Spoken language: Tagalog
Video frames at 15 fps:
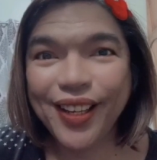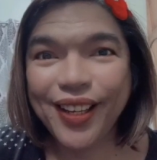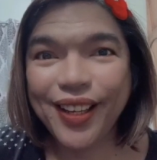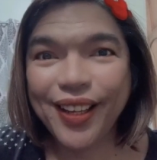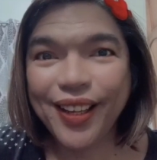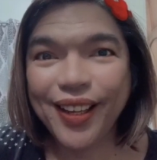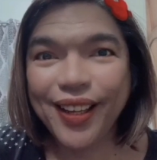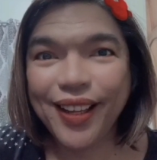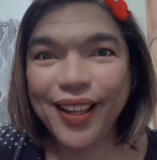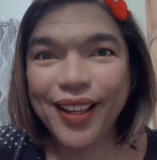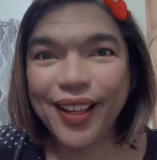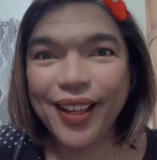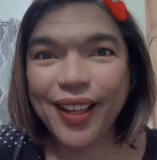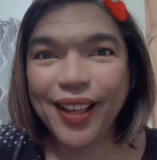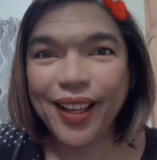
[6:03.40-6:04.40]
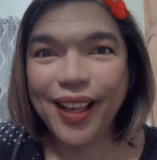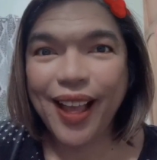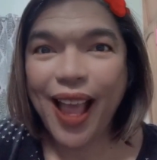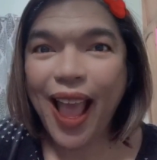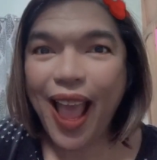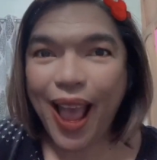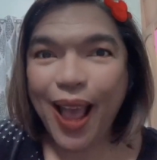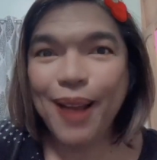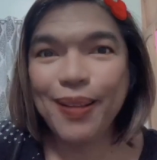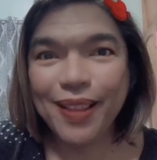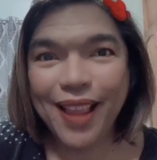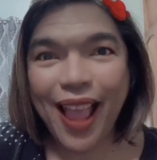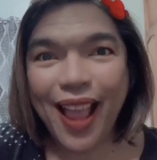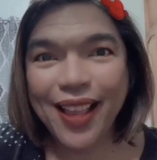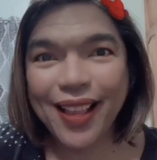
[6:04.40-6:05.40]
I will not I
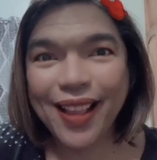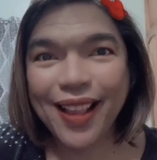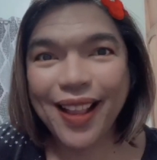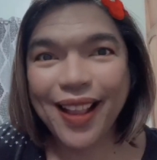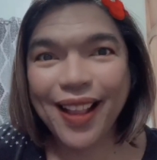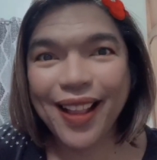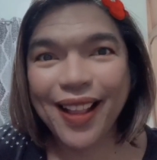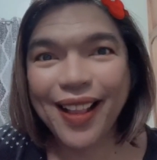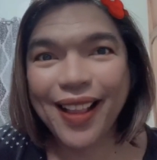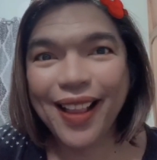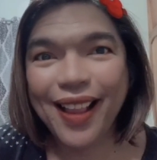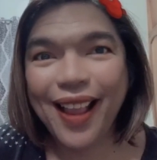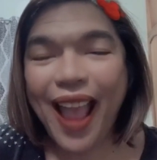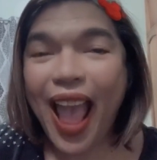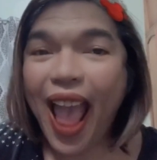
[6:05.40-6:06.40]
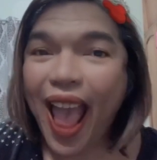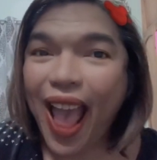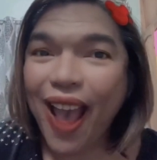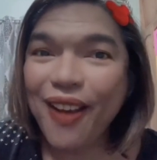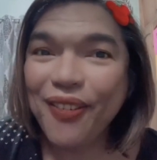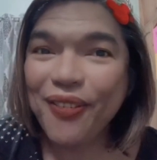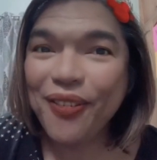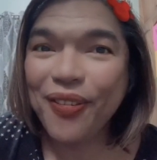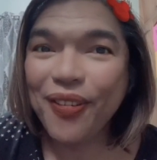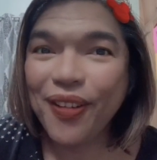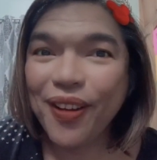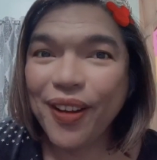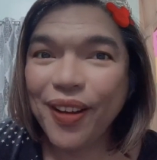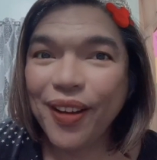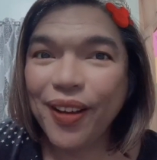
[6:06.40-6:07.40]
let have have a
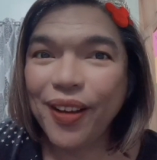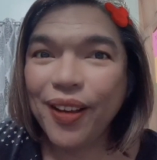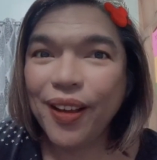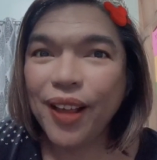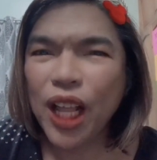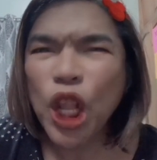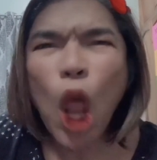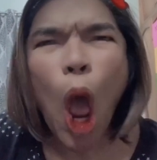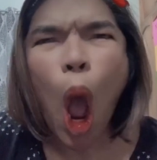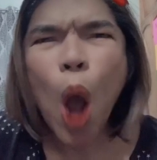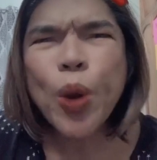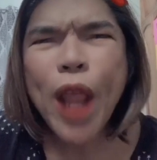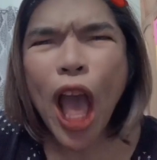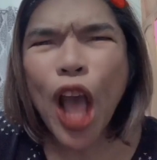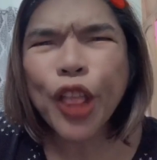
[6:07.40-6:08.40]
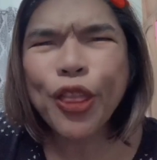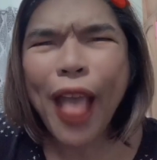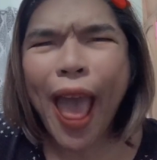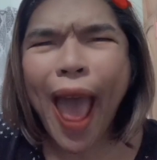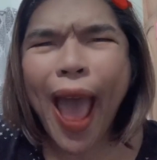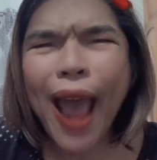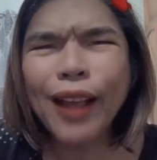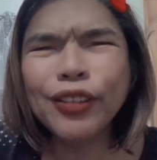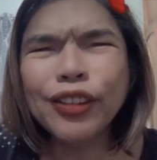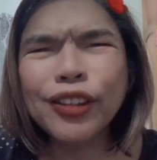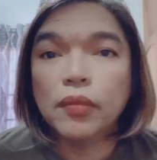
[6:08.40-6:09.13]
boyfriend. No, not that!